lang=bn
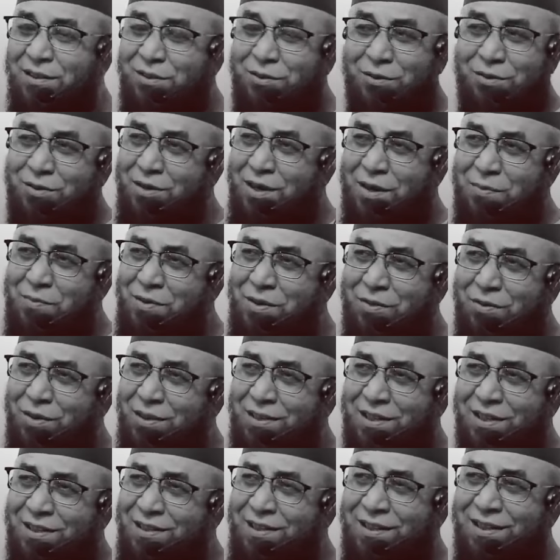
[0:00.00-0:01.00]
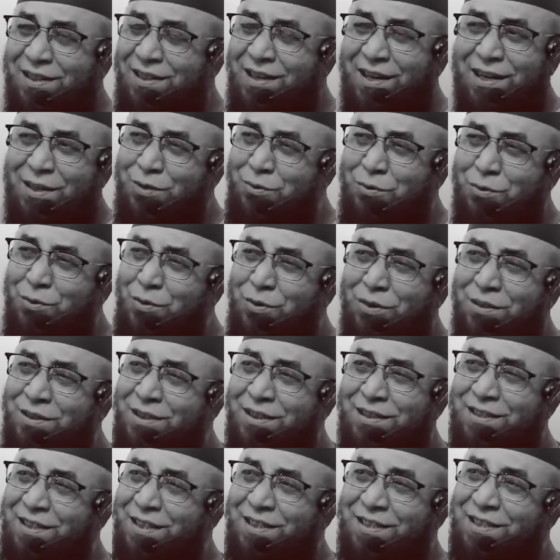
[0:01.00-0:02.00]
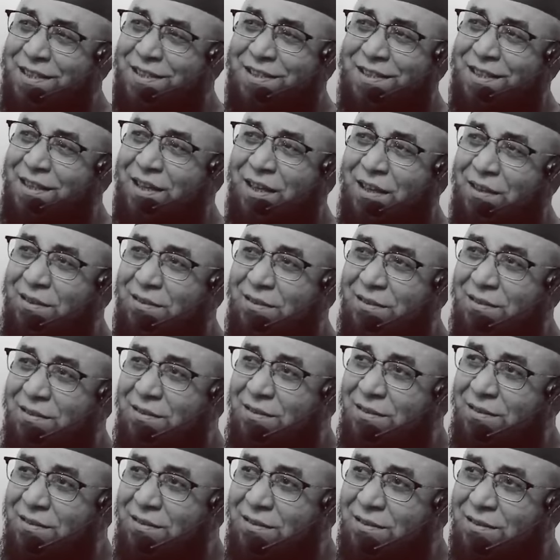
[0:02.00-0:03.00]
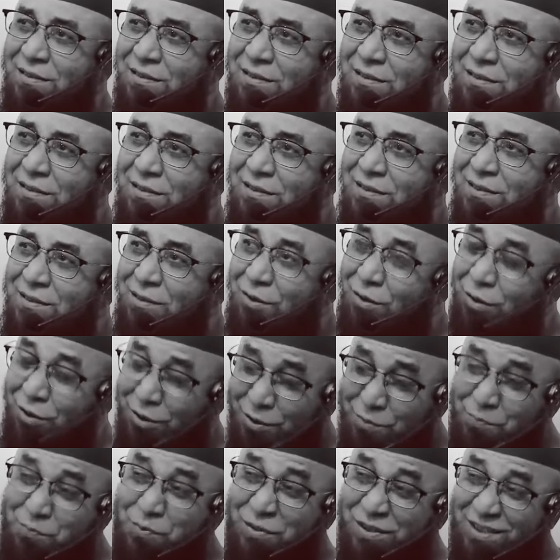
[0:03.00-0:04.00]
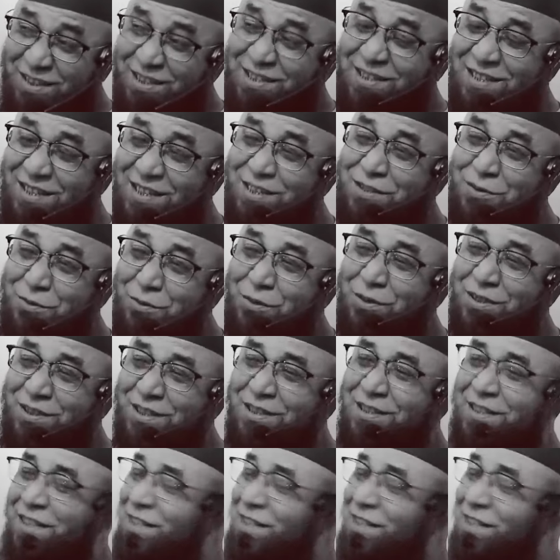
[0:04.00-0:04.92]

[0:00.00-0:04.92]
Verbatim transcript: এই জন্য আমি কথা দীর্ঘায়িত করতে চাইতেছি না অল্পতে শেষ করতে